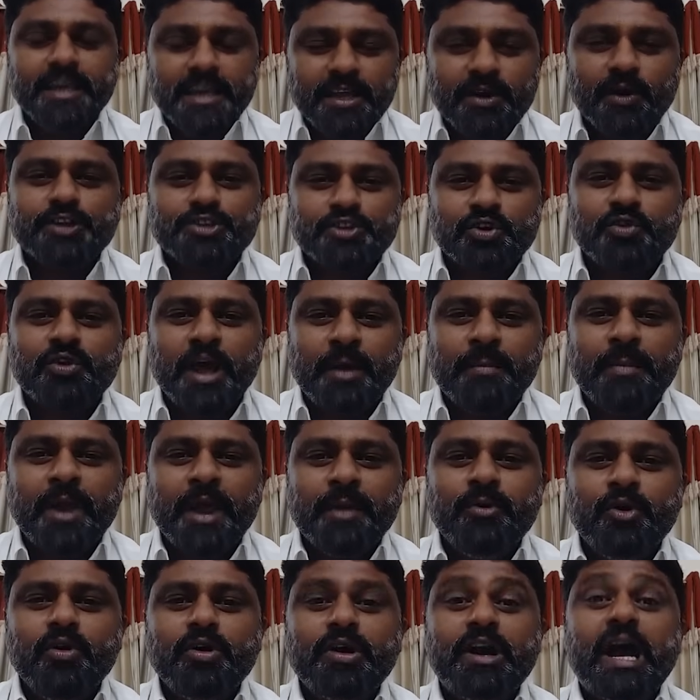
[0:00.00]
ఈరోజు కూడా
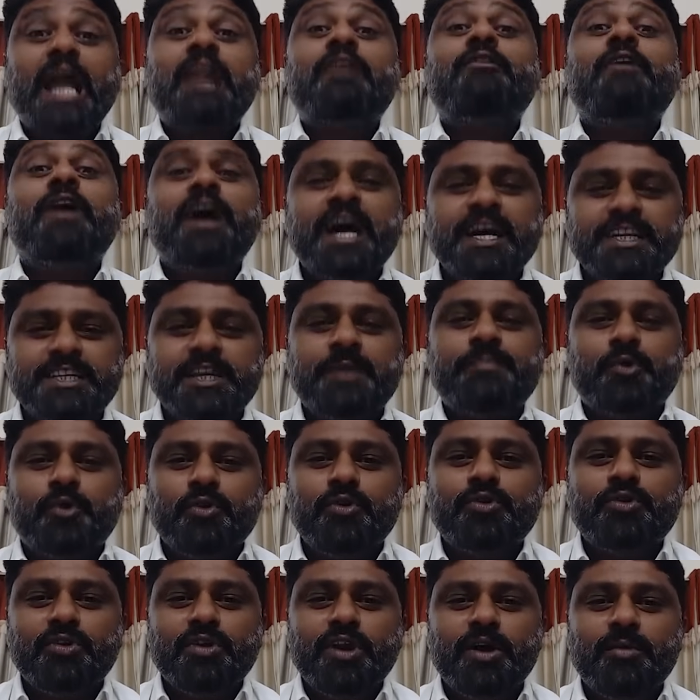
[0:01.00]
మేము గర్వంగా
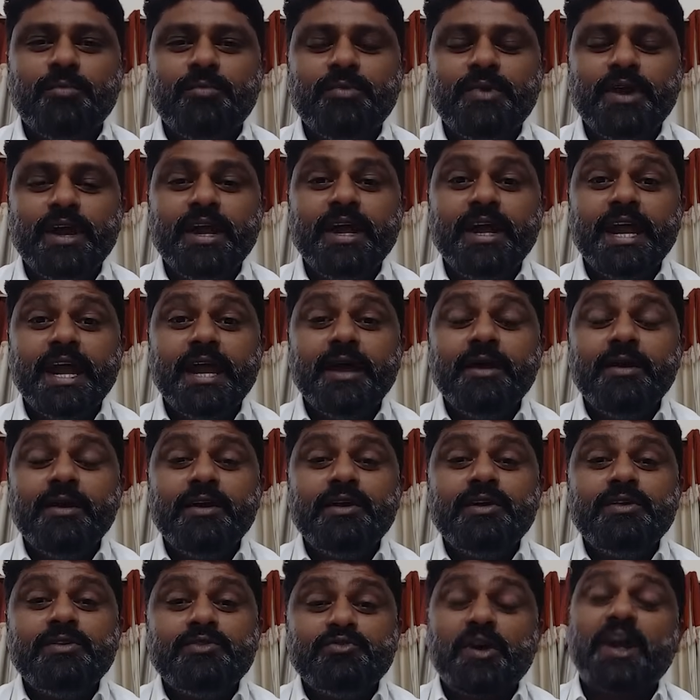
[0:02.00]
చెప్పుకుంటున్నాం
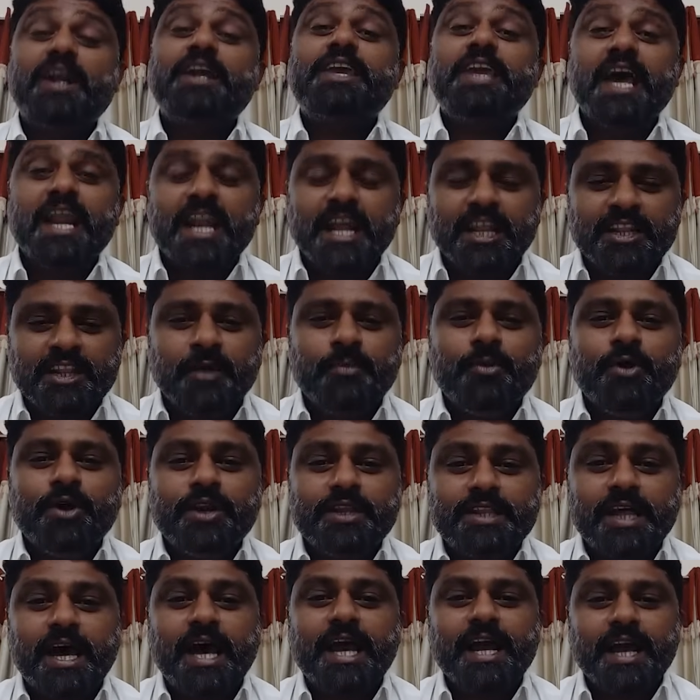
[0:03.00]
స్వర్గీయ
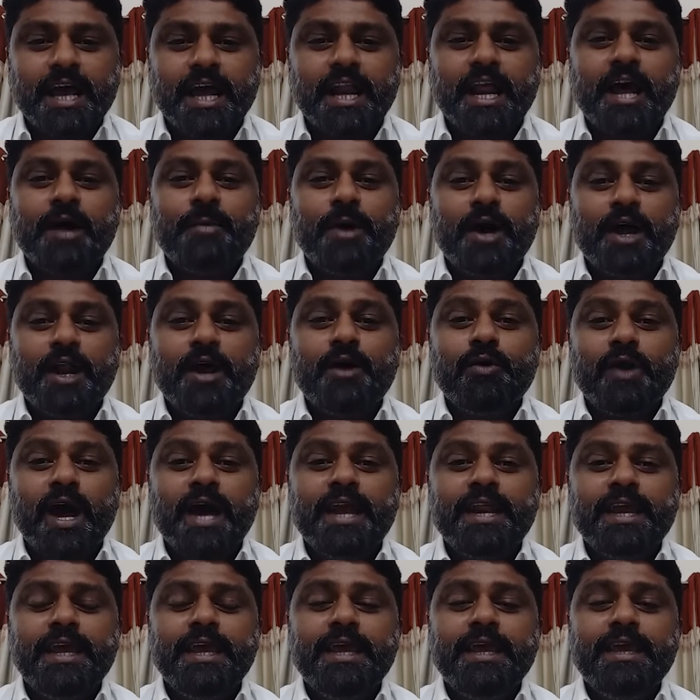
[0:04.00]
నందమూరి తారక రామారావు
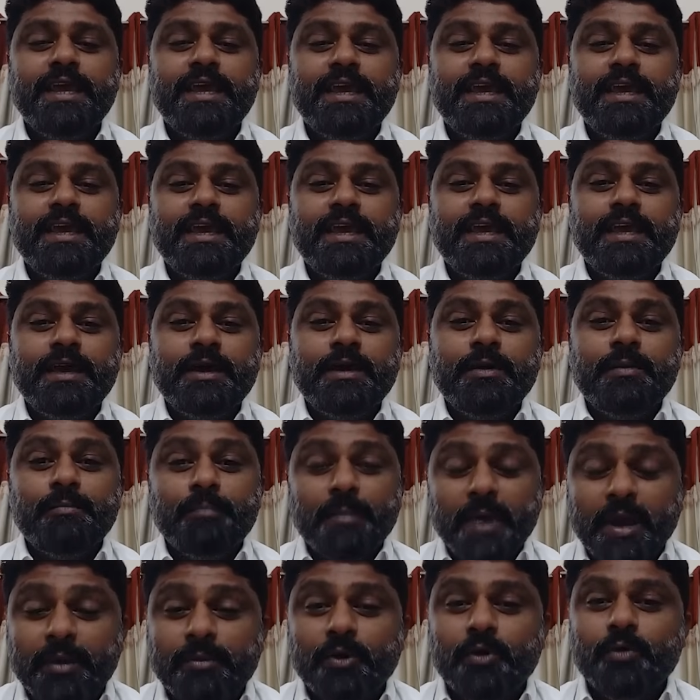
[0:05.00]
గారి
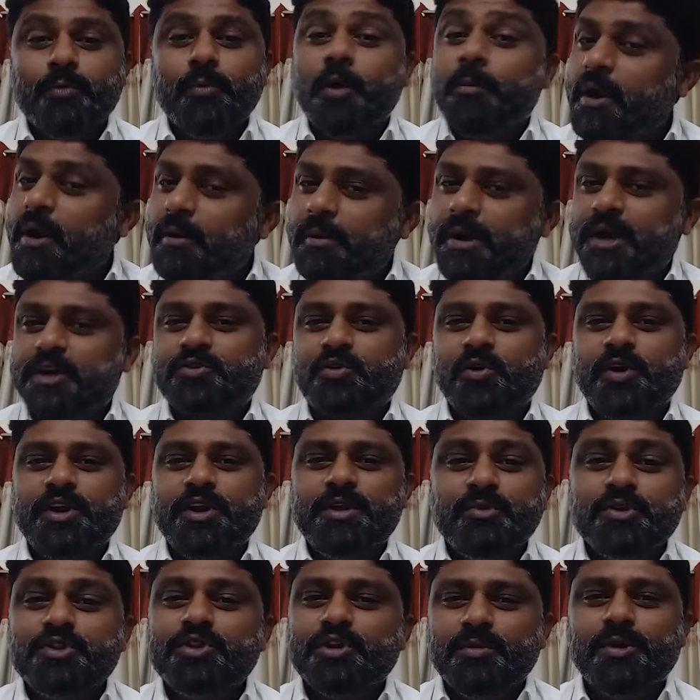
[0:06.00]
మేము బొమ్మ పెట్టుకొని
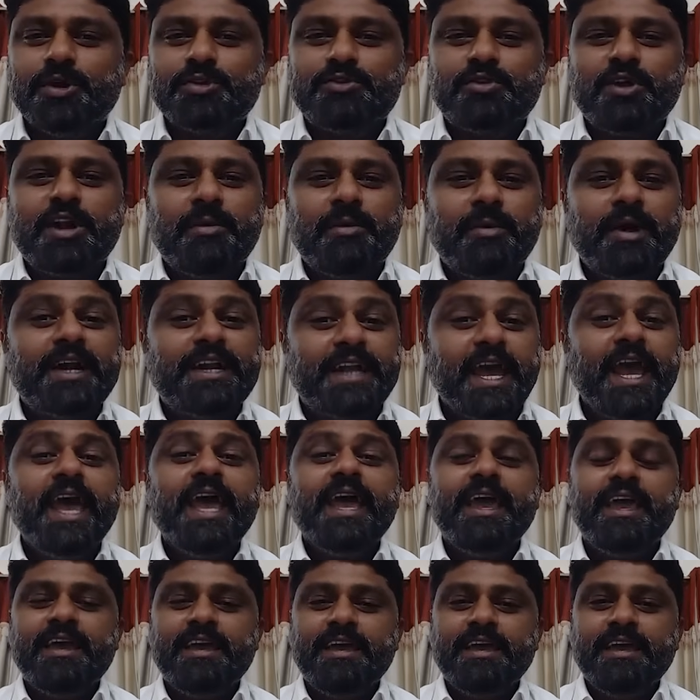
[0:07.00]
ముందుకు పోతున్నామంటే
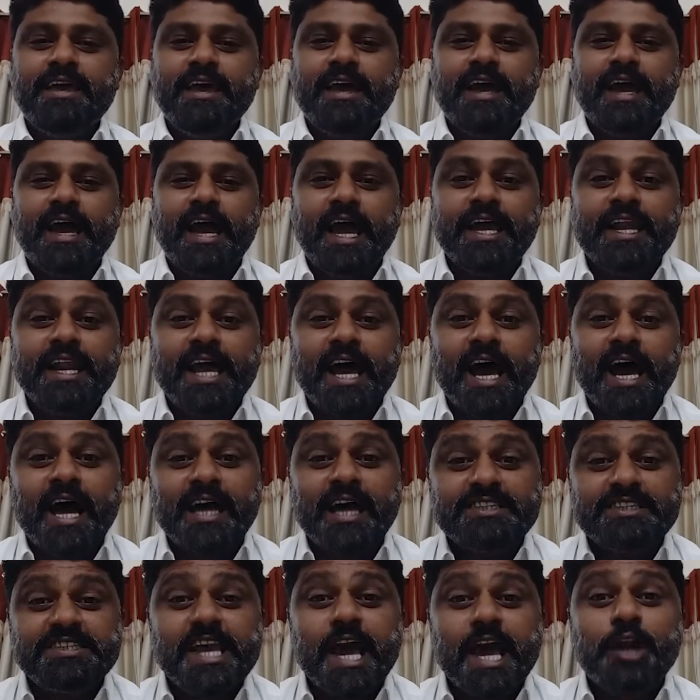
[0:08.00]
ఆయన
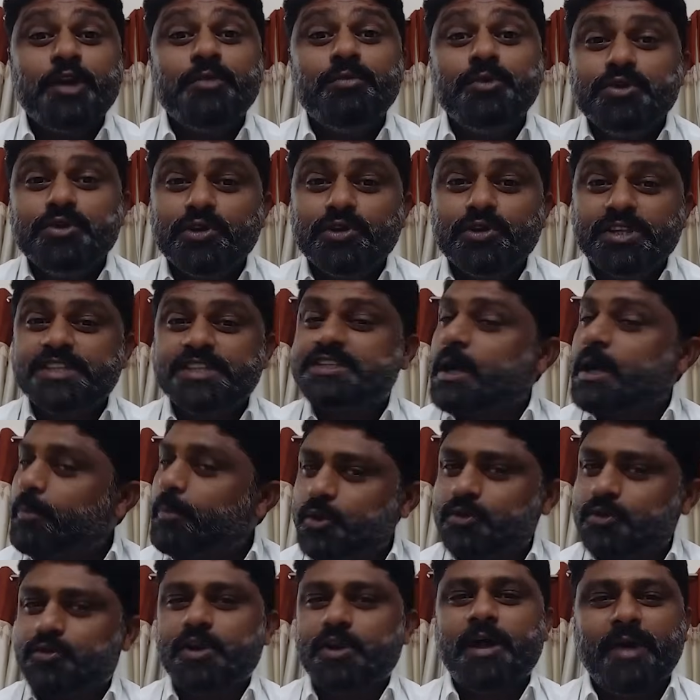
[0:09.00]
ఆశయాలు ముందుకు
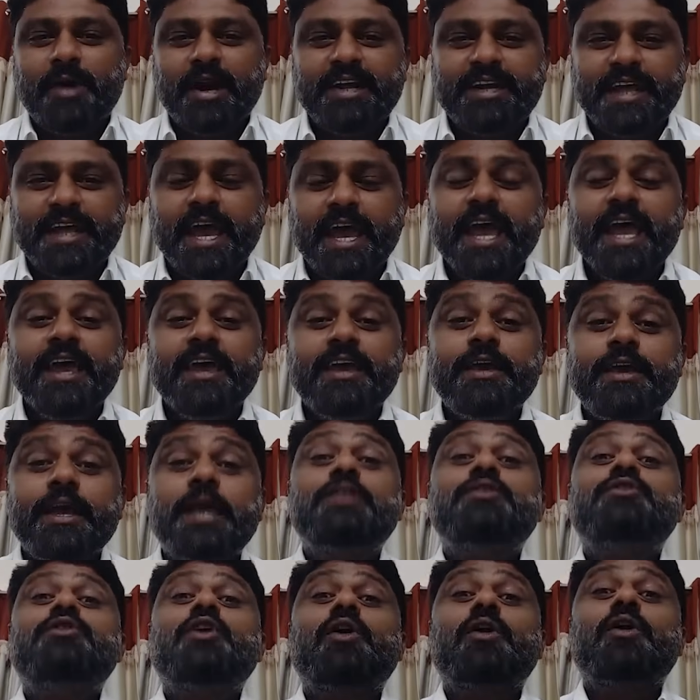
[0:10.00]
తీసుకుపోతున్నామంటే
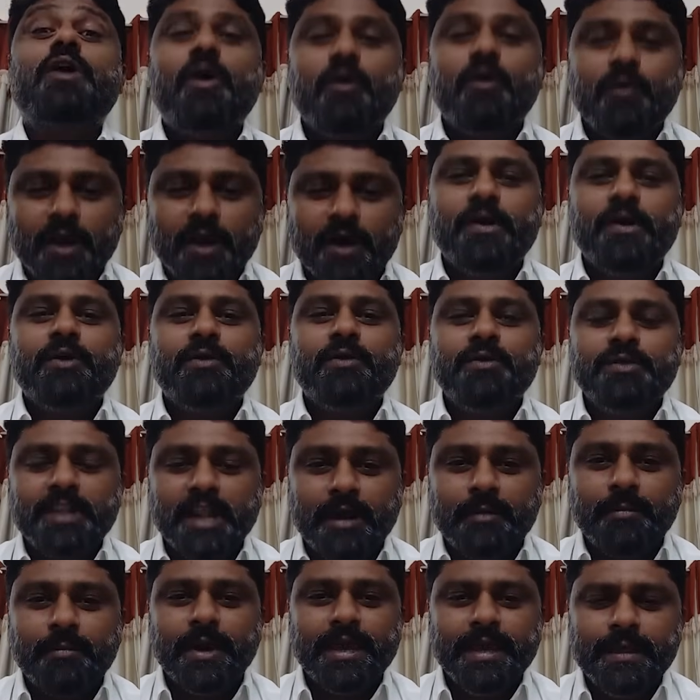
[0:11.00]
ఎంతో గౌరవంగా
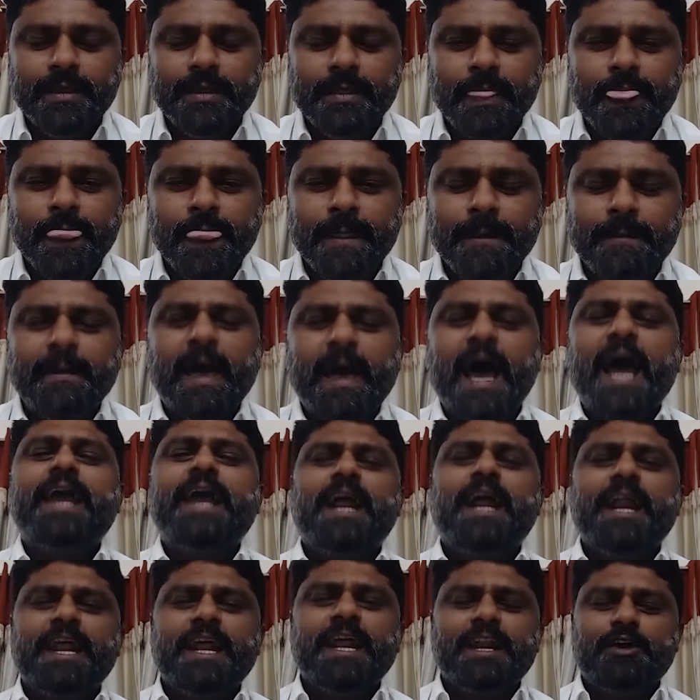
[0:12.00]
ఉందిరా భయ్
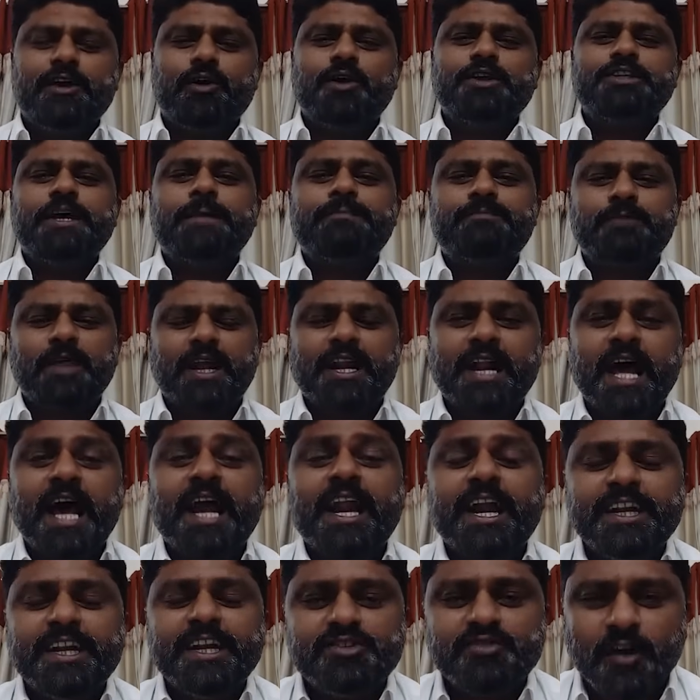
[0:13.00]
అయినా నేను ఇక్కడ చెప్తారా
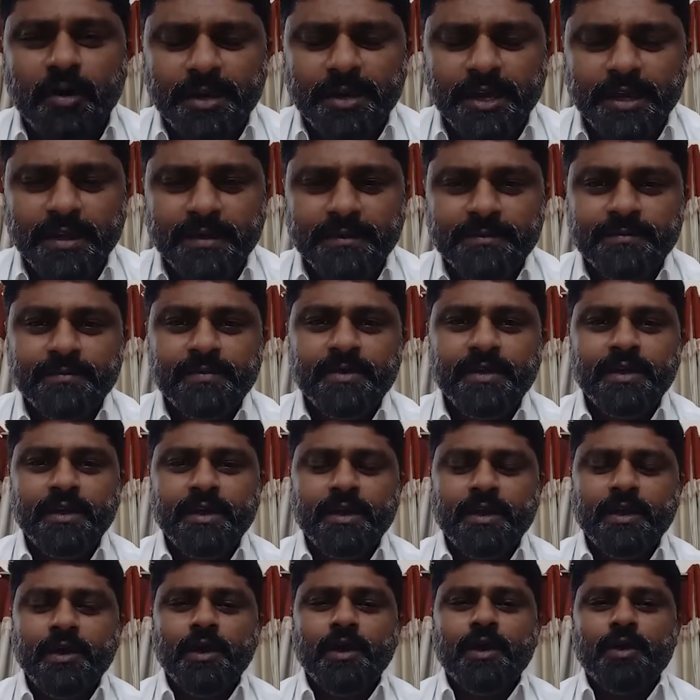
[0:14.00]
నారాయణ స్వామి
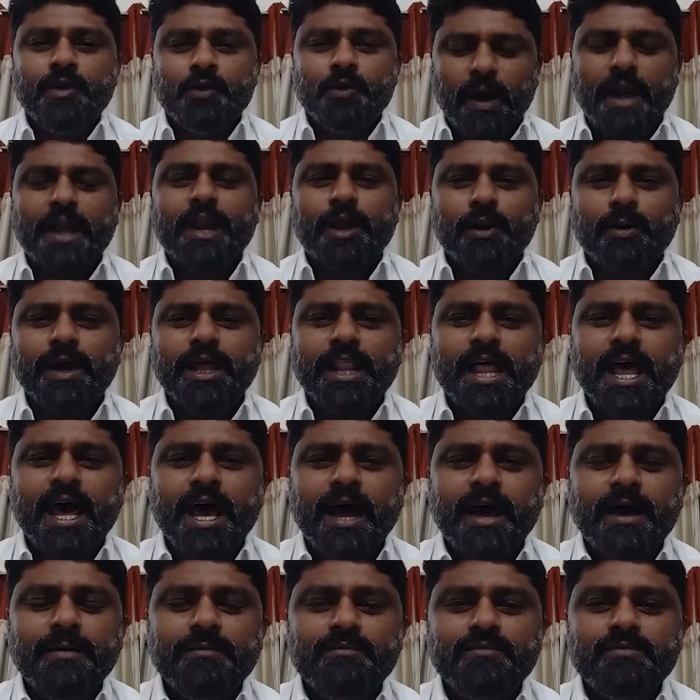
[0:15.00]
నువ్వు అన్నావు కదా